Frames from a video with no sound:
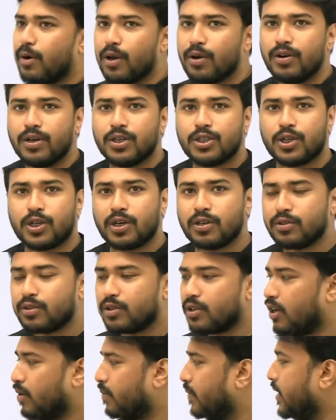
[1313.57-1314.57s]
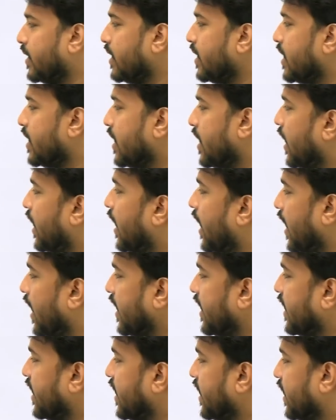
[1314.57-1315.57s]
বলো সঠিক উত্তর হবে
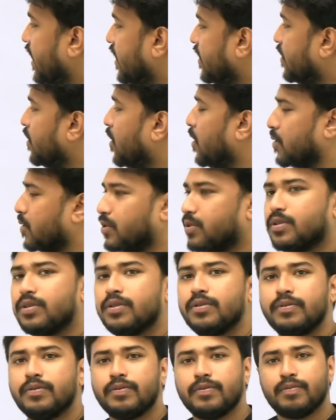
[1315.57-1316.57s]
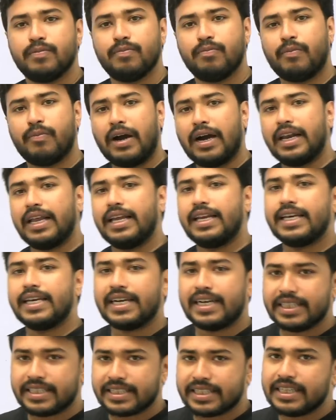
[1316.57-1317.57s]
অ্যানিয়ে এরনক্স বাংলায়
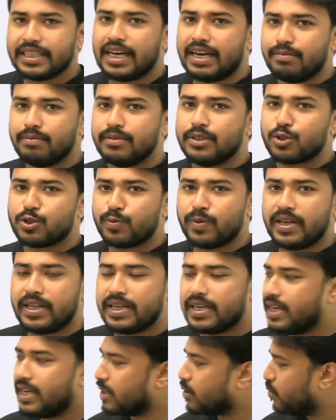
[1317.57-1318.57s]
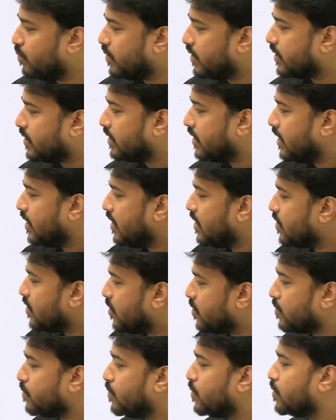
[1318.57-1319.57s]
লেখা আছে নাম স্পেলিং একটু বেশ
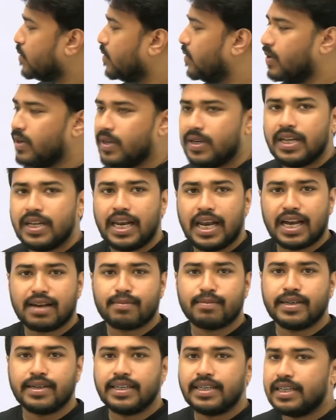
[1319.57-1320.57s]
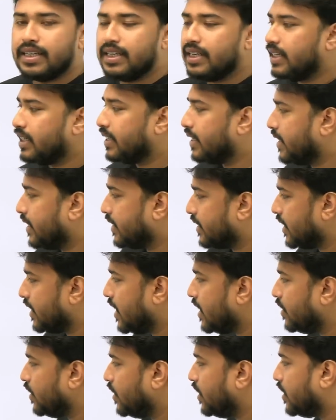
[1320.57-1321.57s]
ফটোমটো লাগবে ঠিক আছে অ্যানিয়ে